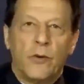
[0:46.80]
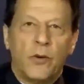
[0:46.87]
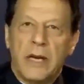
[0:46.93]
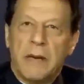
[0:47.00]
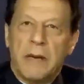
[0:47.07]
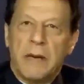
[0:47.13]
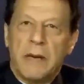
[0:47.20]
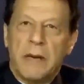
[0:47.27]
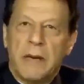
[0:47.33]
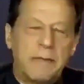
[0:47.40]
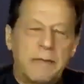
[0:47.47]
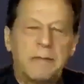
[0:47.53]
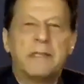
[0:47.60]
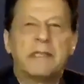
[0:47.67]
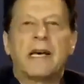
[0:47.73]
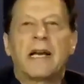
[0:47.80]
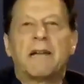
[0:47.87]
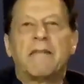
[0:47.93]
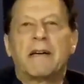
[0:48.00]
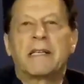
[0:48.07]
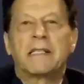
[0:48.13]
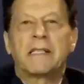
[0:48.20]
इन्होंने माजी में भी
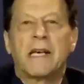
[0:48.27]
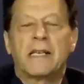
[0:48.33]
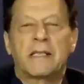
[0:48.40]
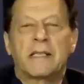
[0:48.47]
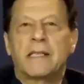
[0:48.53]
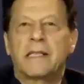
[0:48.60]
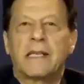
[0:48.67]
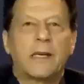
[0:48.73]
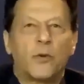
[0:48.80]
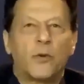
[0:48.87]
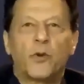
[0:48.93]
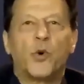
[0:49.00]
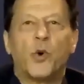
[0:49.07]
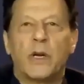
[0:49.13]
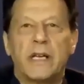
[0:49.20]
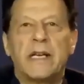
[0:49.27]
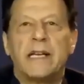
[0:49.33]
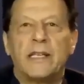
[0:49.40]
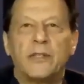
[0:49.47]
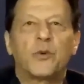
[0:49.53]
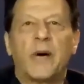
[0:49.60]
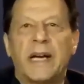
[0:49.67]
सारा वक्त डिजास्टर किया कोई गोल्डन
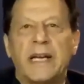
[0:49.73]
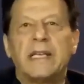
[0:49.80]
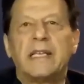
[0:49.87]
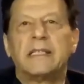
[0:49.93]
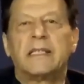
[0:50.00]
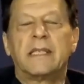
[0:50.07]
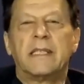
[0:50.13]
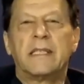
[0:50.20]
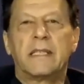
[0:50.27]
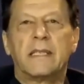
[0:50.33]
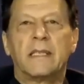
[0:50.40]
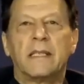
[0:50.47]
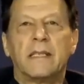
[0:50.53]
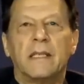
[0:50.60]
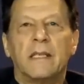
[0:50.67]
एज तो आई नहीं थी इनकी